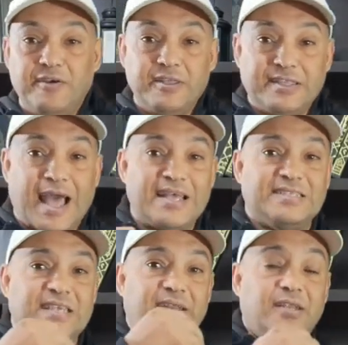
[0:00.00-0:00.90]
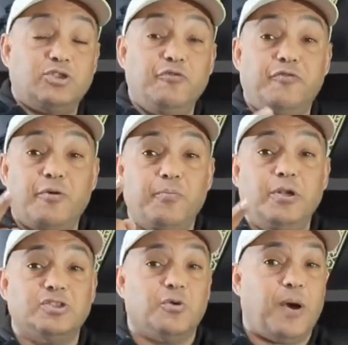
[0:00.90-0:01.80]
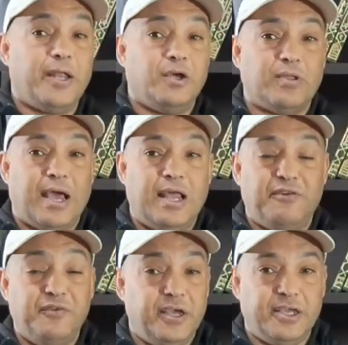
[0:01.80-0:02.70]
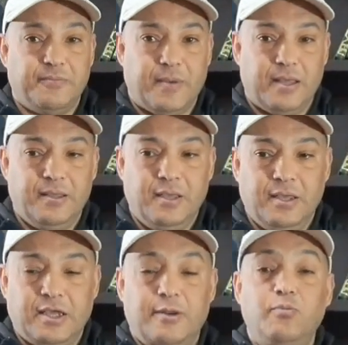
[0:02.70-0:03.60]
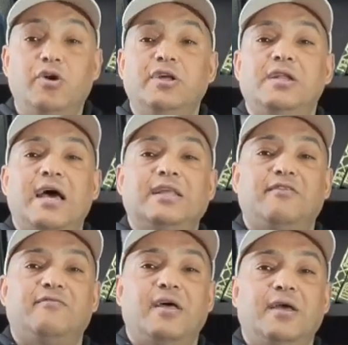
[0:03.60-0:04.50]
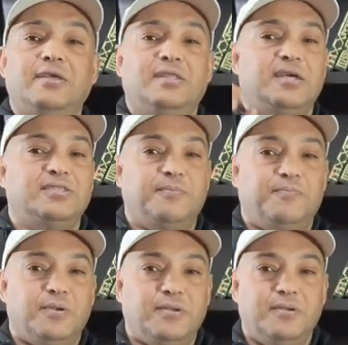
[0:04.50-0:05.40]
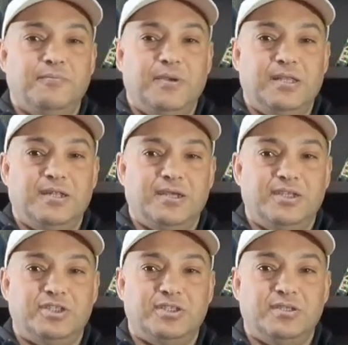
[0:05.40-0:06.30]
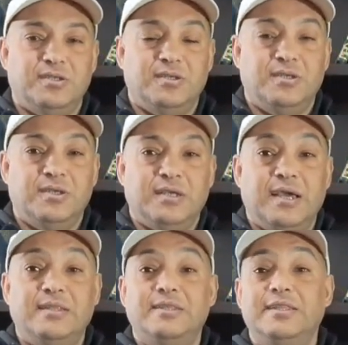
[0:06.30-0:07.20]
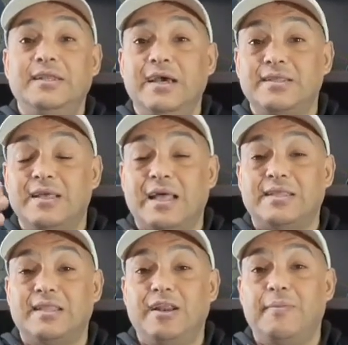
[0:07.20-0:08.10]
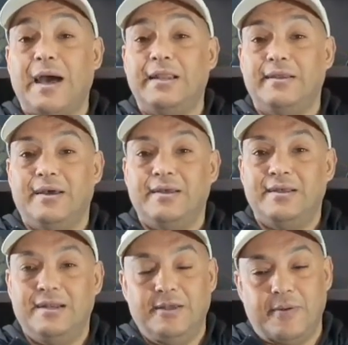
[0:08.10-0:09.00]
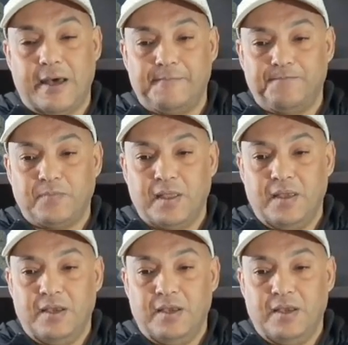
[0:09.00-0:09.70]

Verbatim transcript: فتحسنا شوف ربنا سبحانه وتعالى في حكمة كان ممكن الهدف ده يتحسب ما يتلغيش كانت الدنيا هتتقلب علينا ليه بقى